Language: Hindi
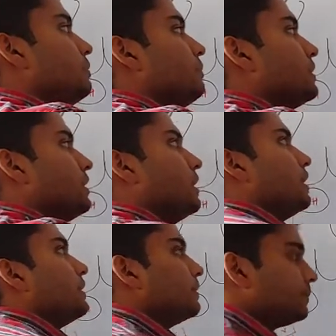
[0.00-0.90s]
हमें पता है
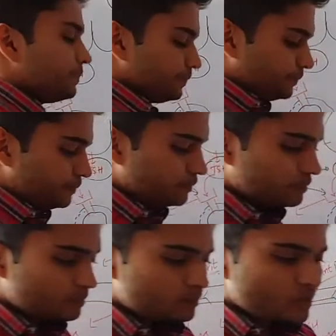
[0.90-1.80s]

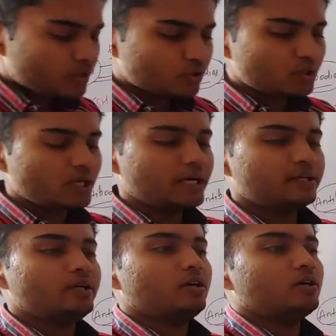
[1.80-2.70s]
जो
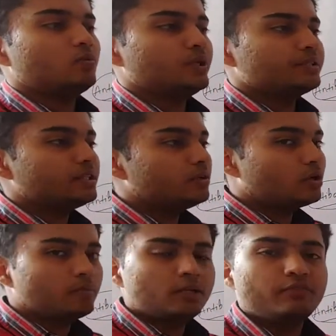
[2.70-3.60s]
थायराइड हार्मोन है इसका
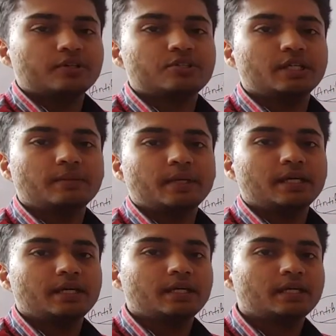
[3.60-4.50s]
नॉर्मल फंक्शनिंग में
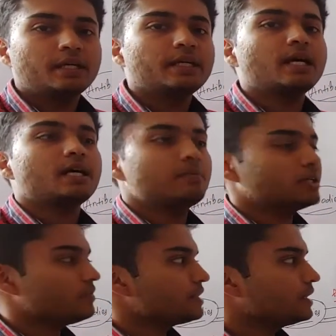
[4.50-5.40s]
क्या काम
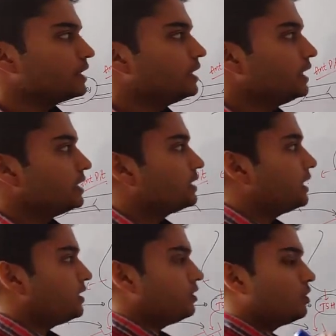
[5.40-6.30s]
करवाता है
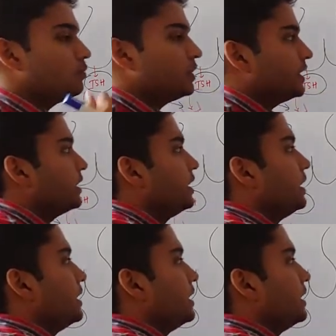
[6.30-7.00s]
थायराइड हार्मोन एक